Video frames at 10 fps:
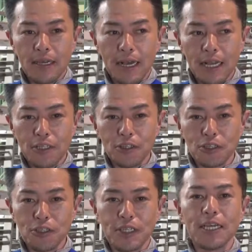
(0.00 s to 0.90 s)
搬入
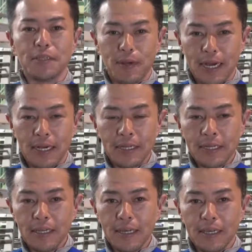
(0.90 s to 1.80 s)
する際には
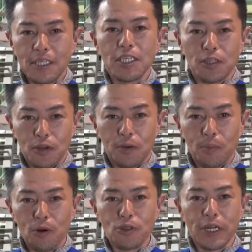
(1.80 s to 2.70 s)
きちっと
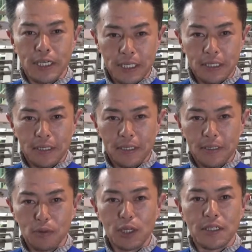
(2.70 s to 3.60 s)
防除歴
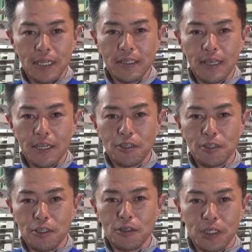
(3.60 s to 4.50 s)
をですね提出
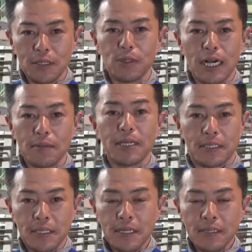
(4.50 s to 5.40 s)
する義務がありま
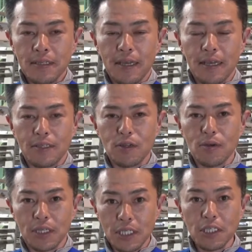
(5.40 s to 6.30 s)
す、それ
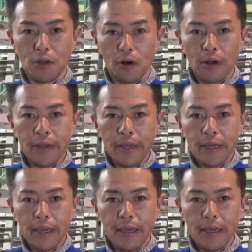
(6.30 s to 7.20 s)
をきちっと、
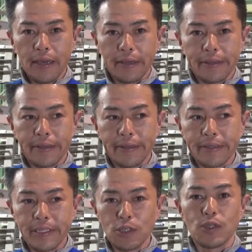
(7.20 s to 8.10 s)

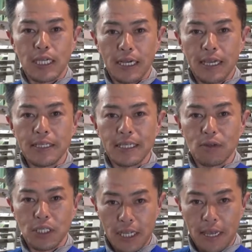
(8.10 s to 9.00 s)
調査検査
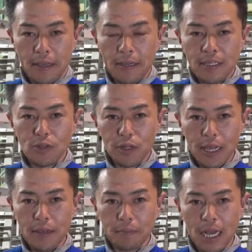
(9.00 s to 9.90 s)
をしてそれ
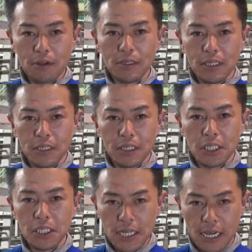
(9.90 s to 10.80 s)
で確認
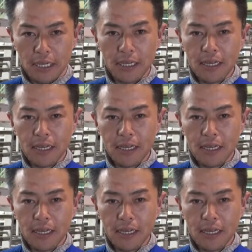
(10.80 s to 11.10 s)
し次第、